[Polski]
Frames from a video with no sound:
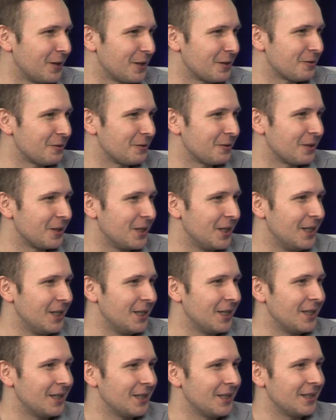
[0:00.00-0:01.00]
wieczór
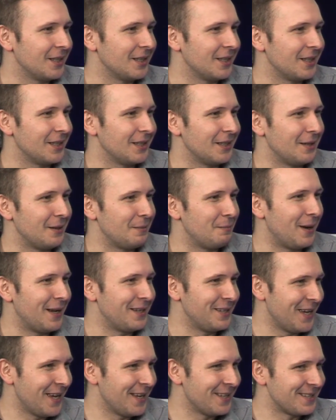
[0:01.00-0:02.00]
Aha, panieński. Aha,
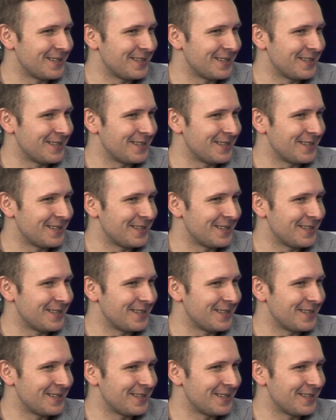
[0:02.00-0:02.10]
czyli